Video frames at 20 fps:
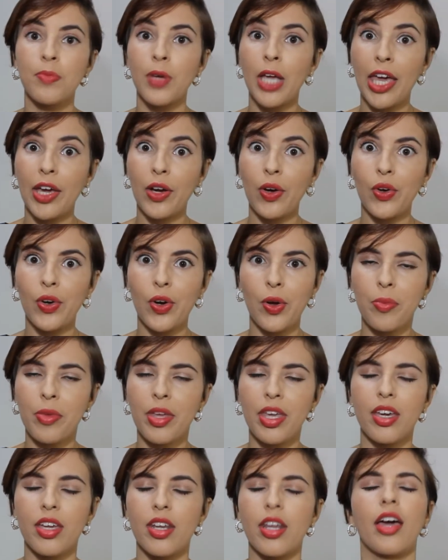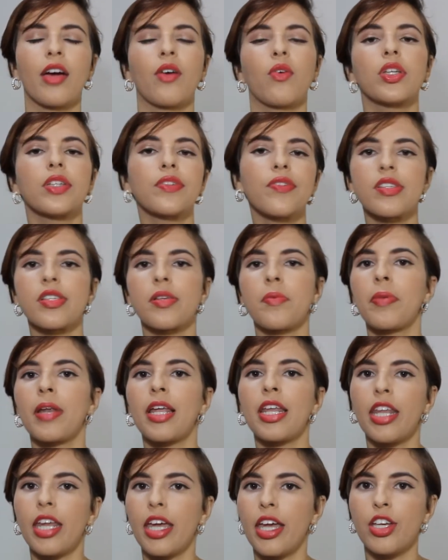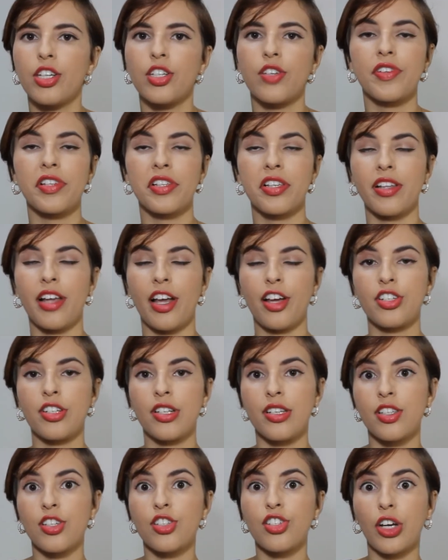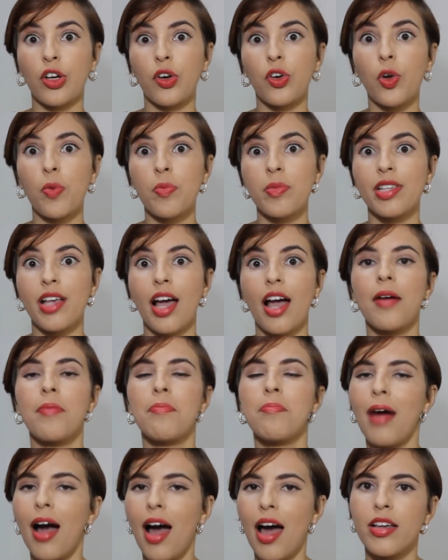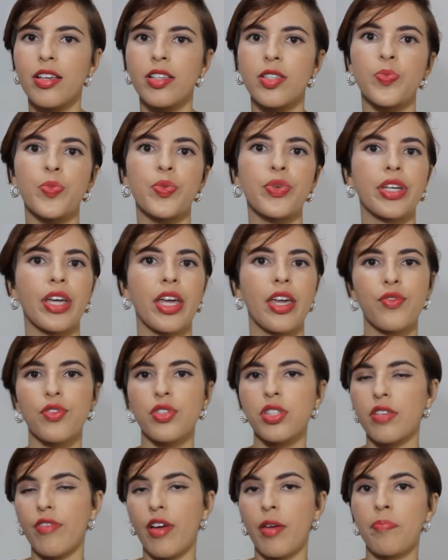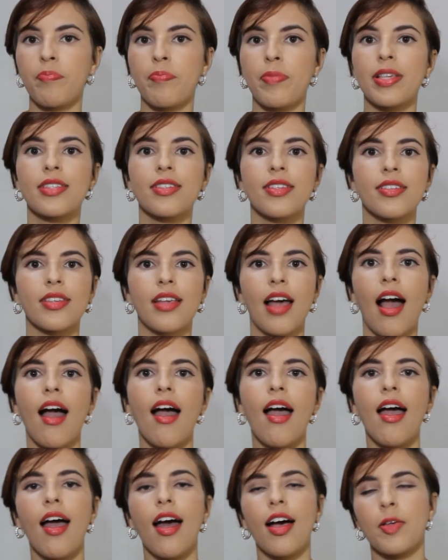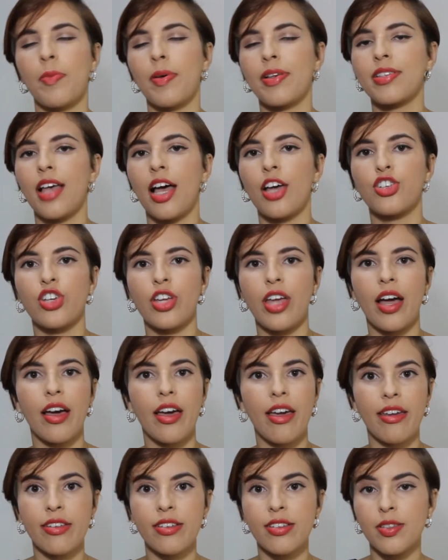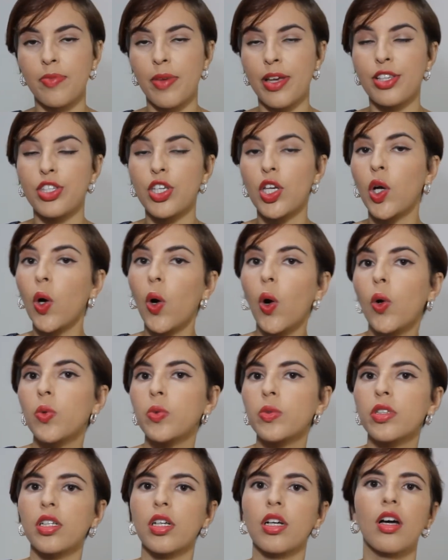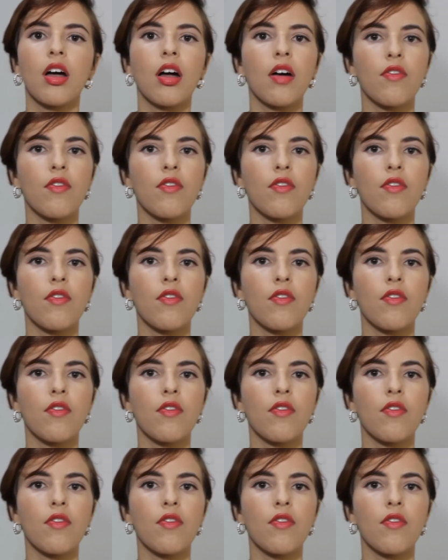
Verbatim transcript: economia, né? Quando você planeja, você tem a chance de economizar mais, porque aí você vai pesquisar passagens aéreas mais em conta,